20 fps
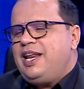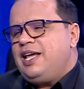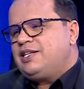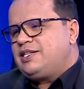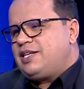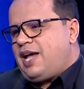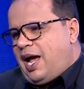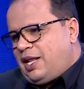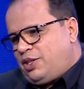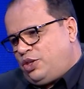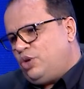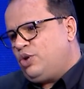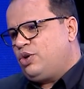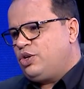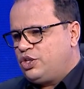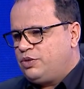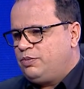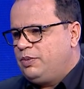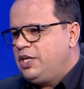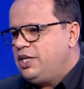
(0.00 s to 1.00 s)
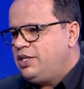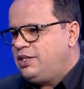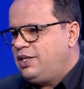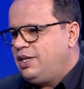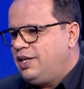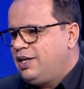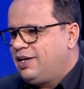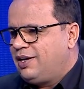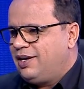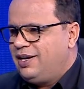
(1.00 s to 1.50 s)
لا ساعات تخرج من
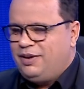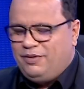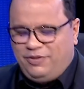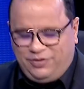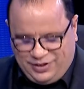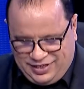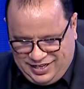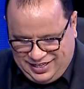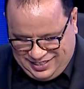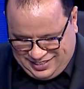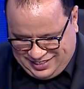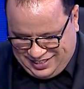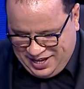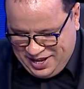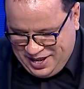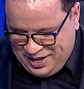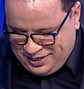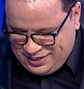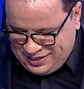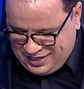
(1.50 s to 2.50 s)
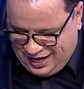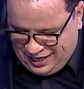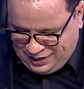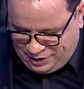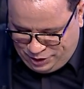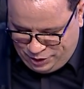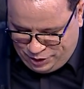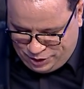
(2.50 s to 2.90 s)
يديك ساعات